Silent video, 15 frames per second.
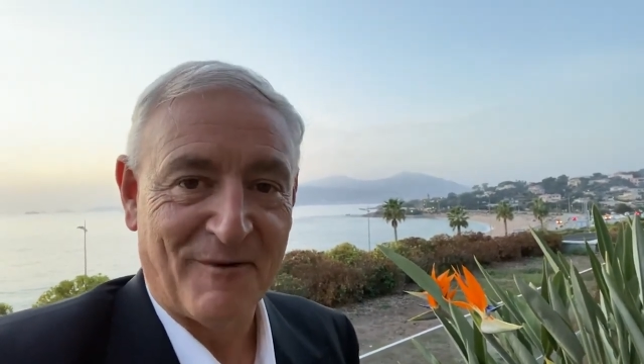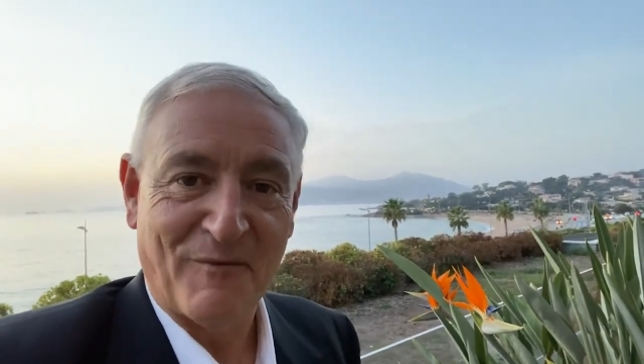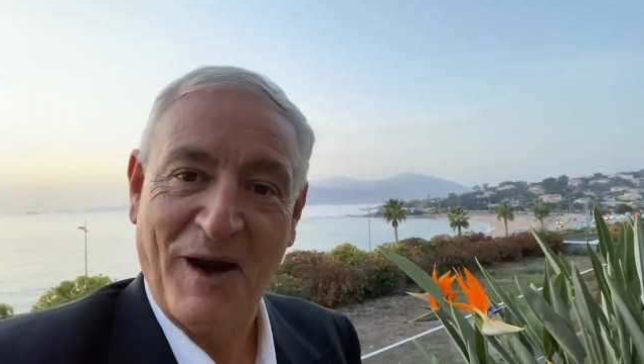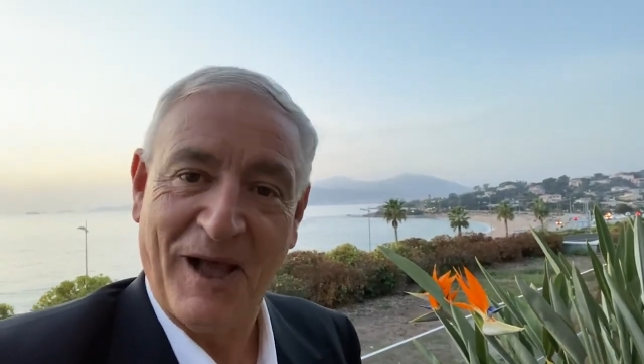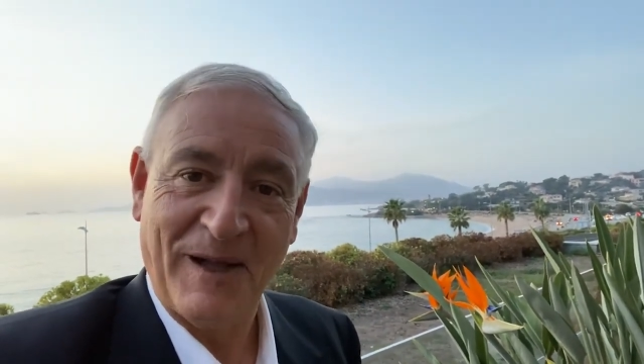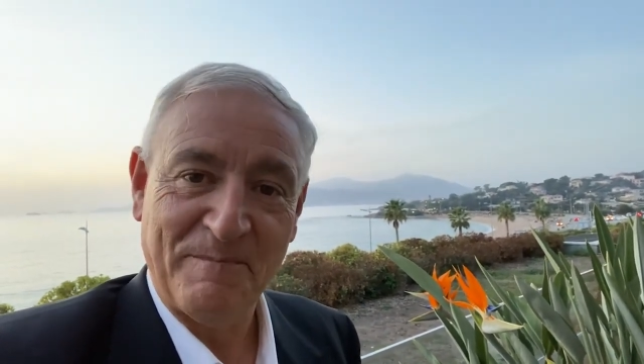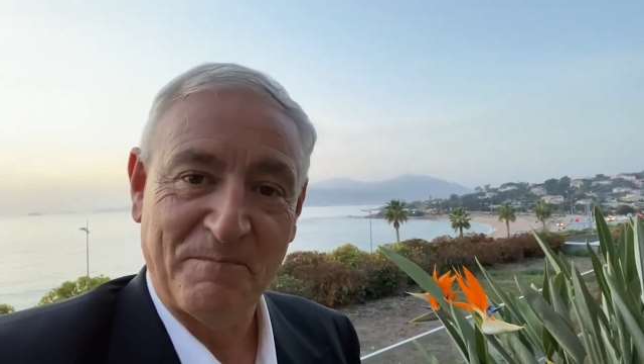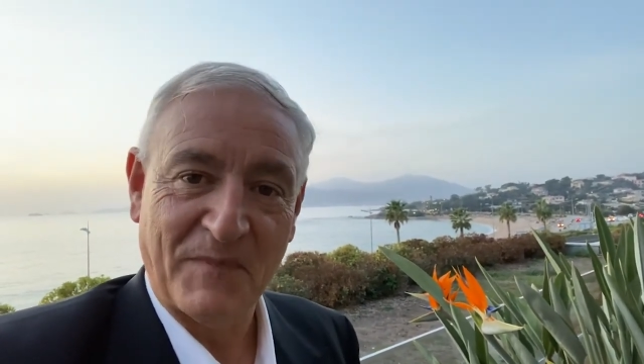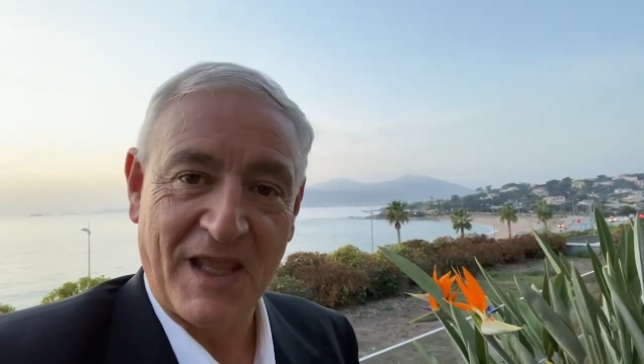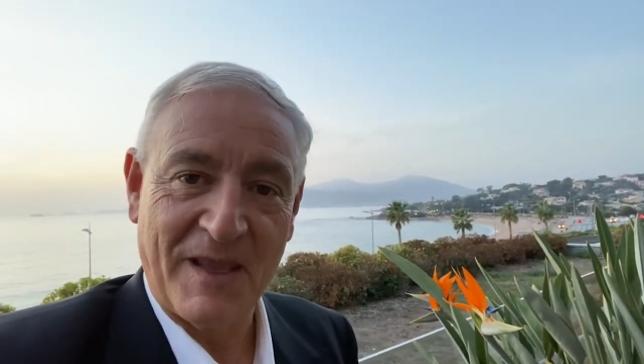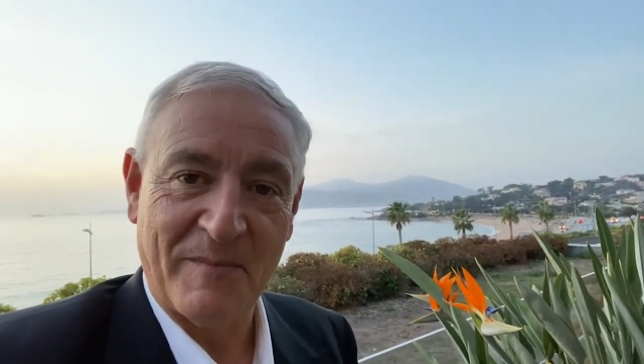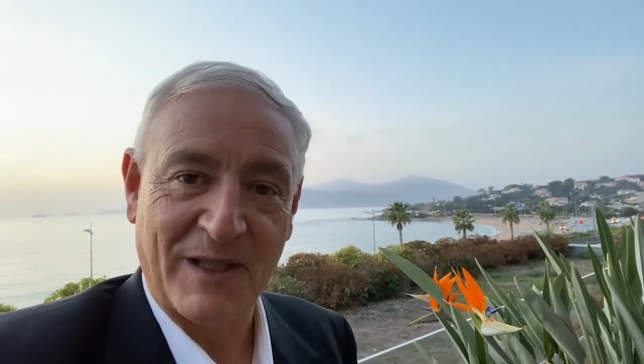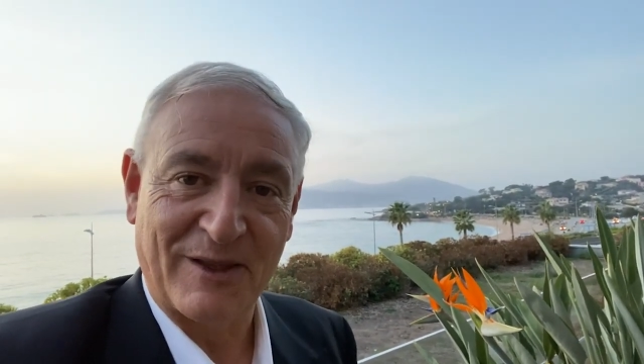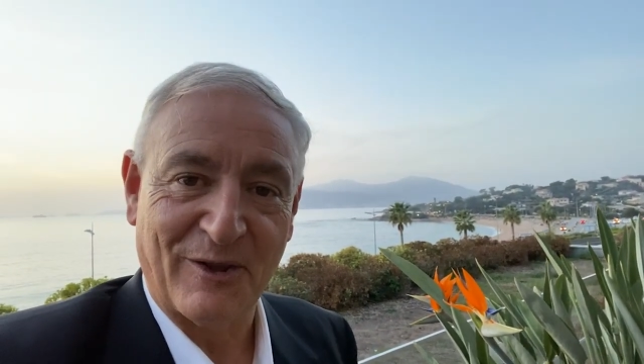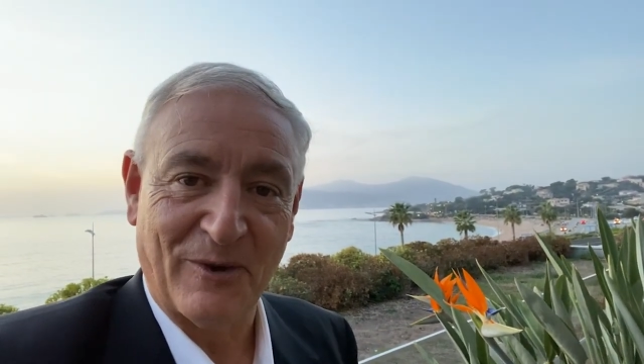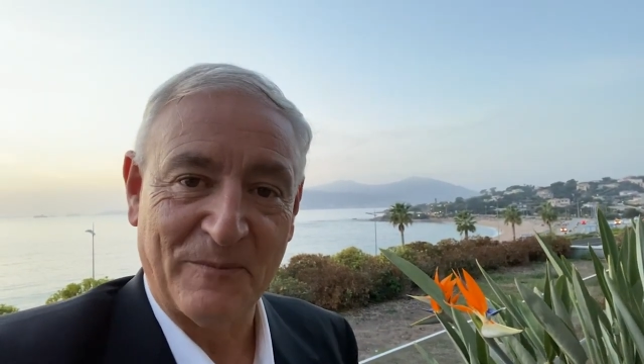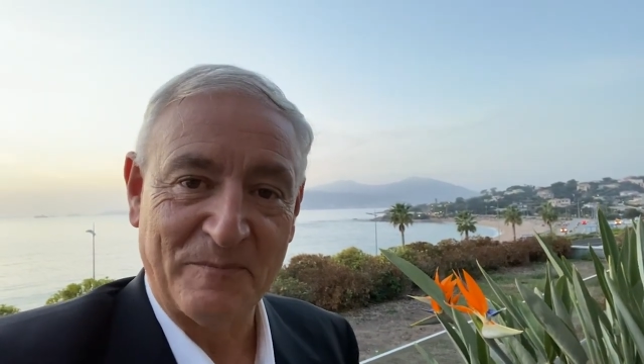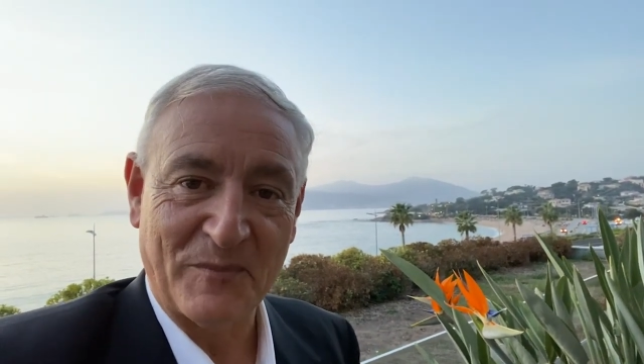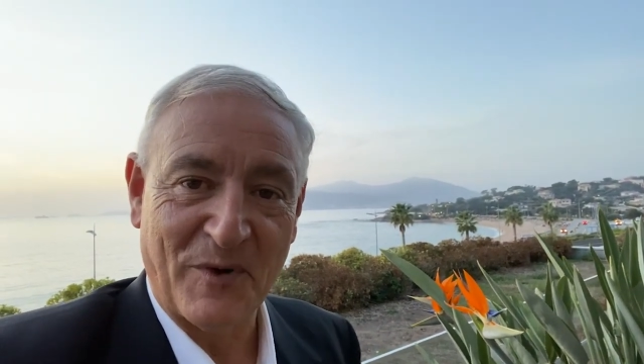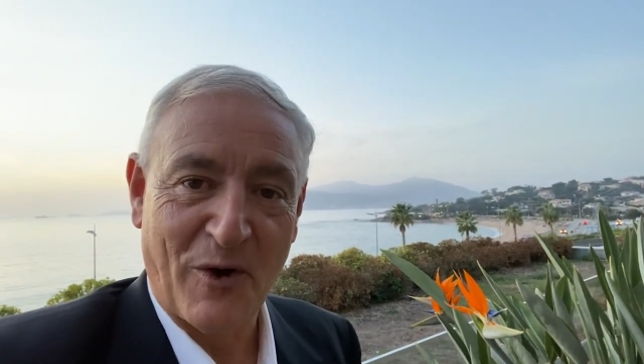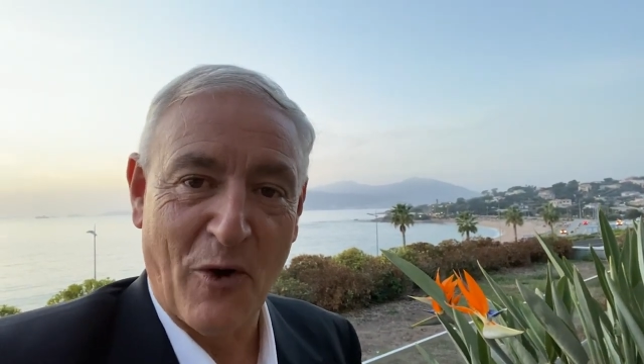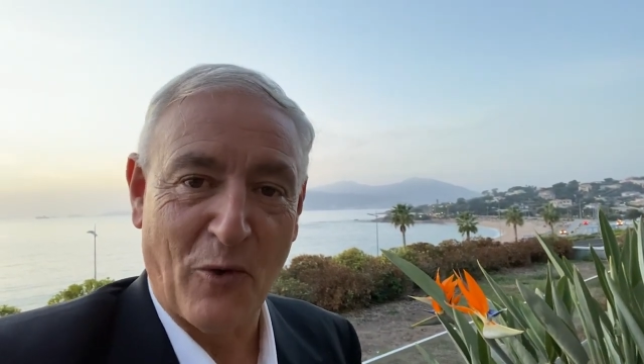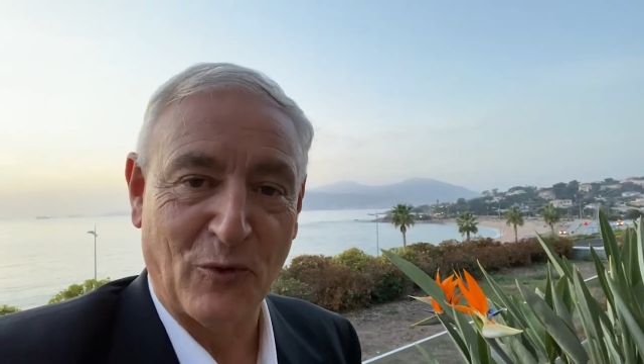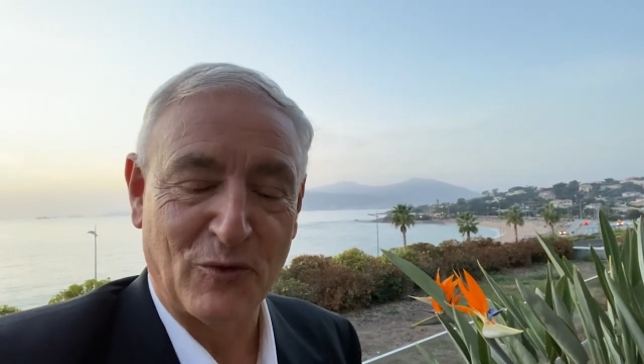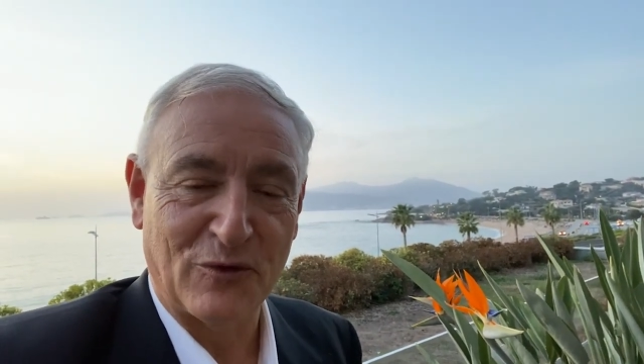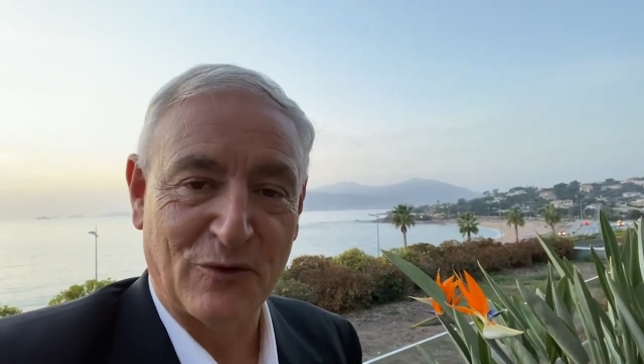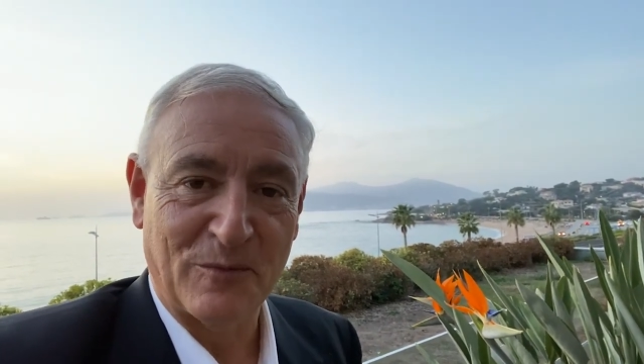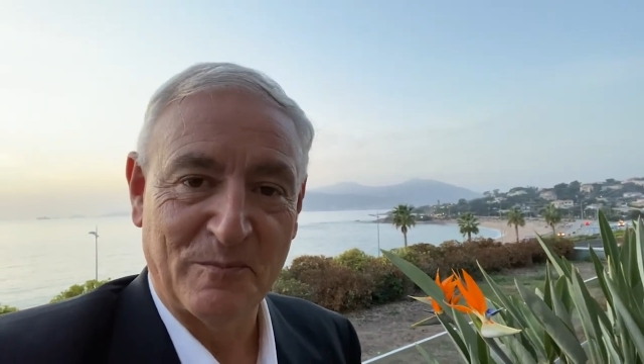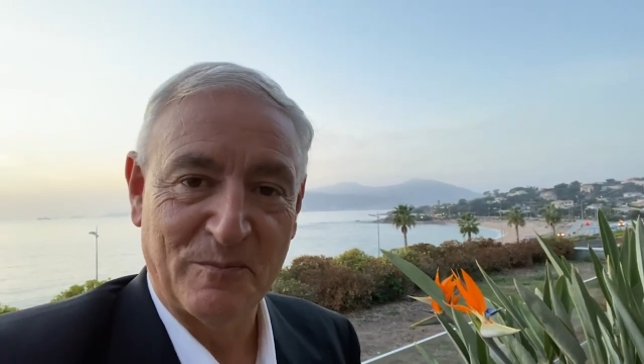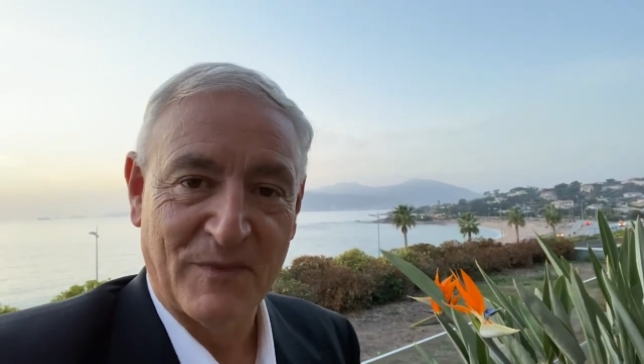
Voilà, et maintenant, en route